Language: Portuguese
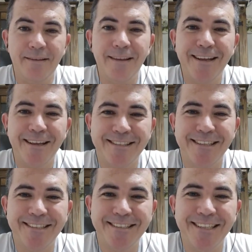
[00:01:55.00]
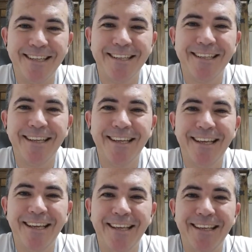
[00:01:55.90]
Interessante, né?
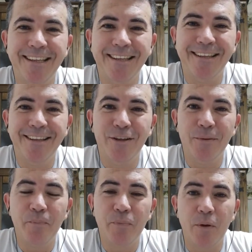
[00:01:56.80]
E